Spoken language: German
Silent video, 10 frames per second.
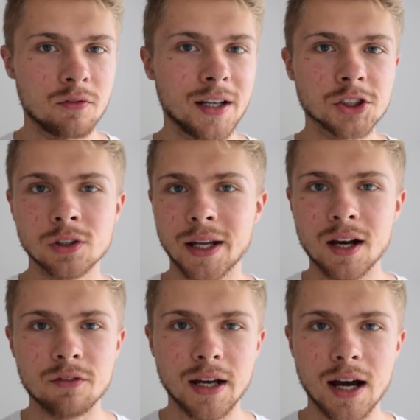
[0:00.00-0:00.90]
Wenn ihr schon
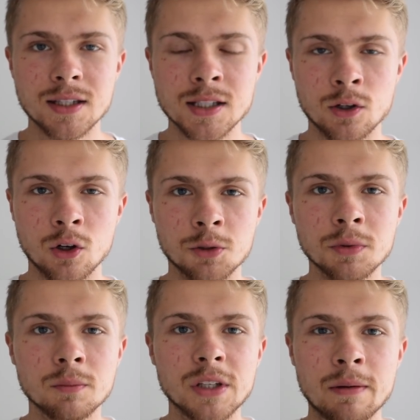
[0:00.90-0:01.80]
länger vegan seid oder euch
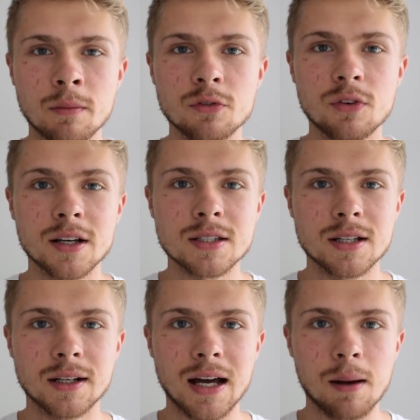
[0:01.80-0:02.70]
mit dem Thema befasst,
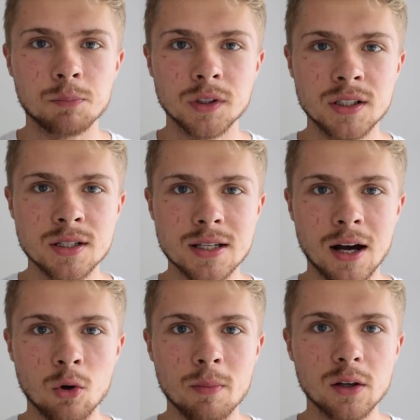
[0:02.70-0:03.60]
dann habt ihr dieses
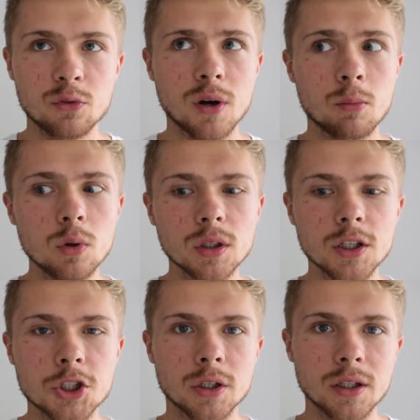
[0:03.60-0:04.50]
Argument
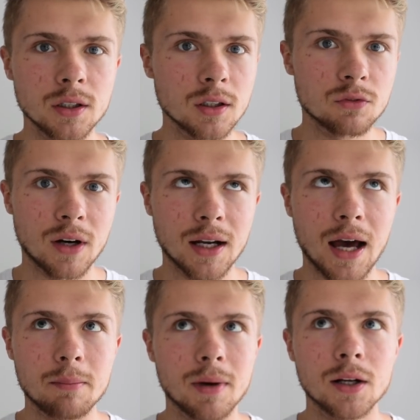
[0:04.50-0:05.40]
vermutlich schon irgendwann
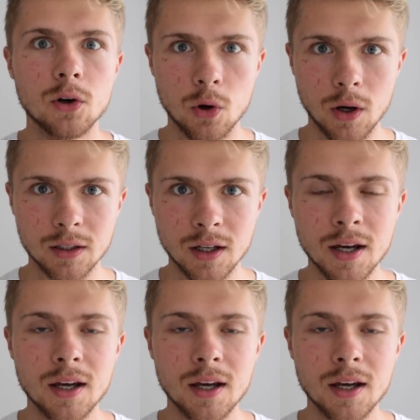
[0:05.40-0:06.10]
einmal gehört.